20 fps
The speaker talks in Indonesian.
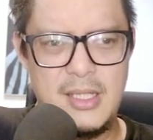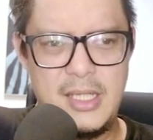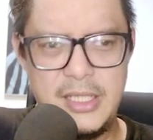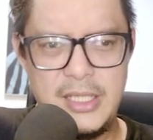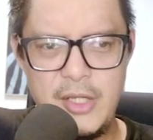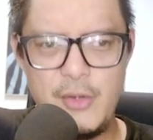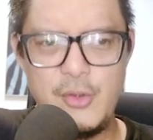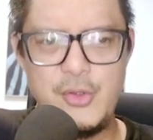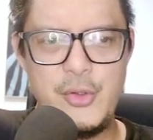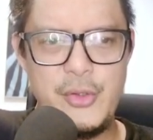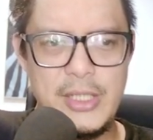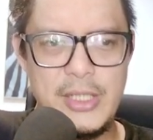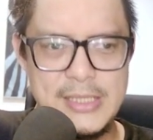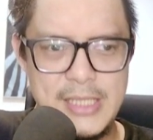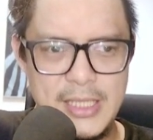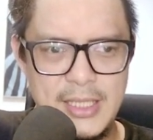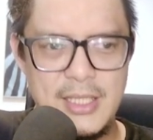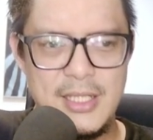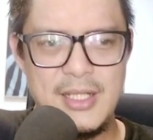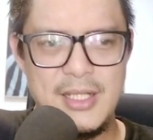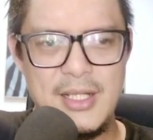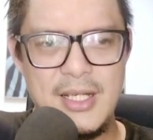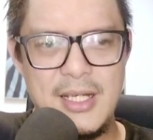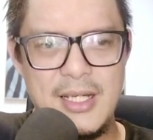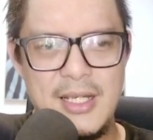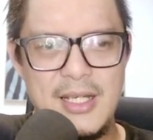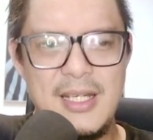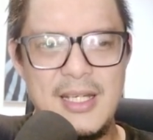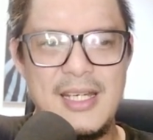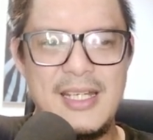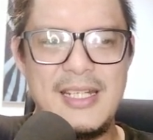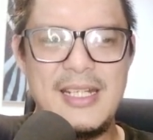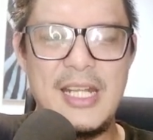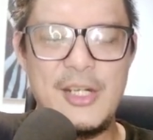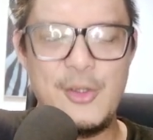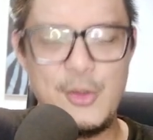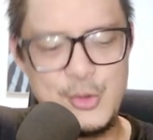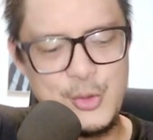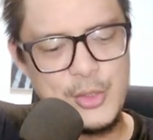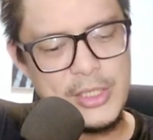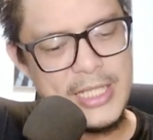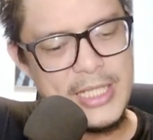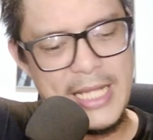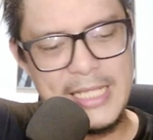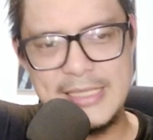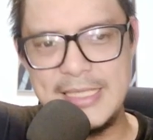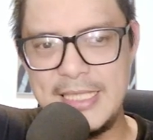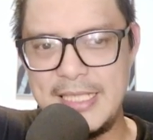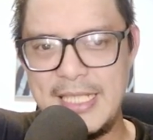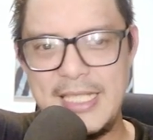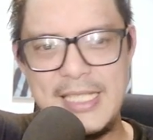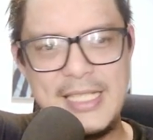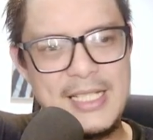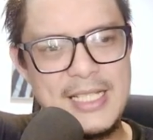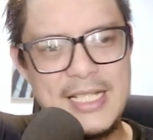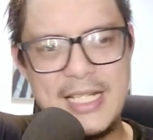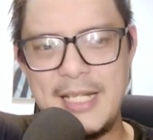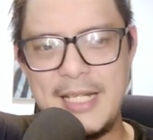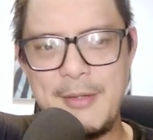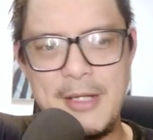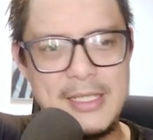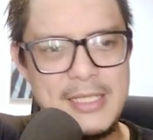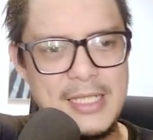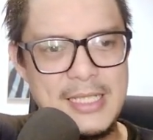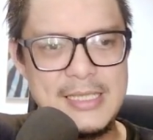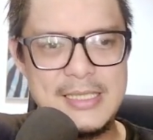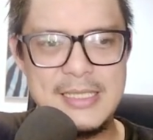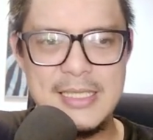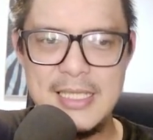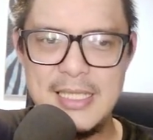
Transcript: Ini on you guys ya. Dan gue suka dance-nya, keren banget guys.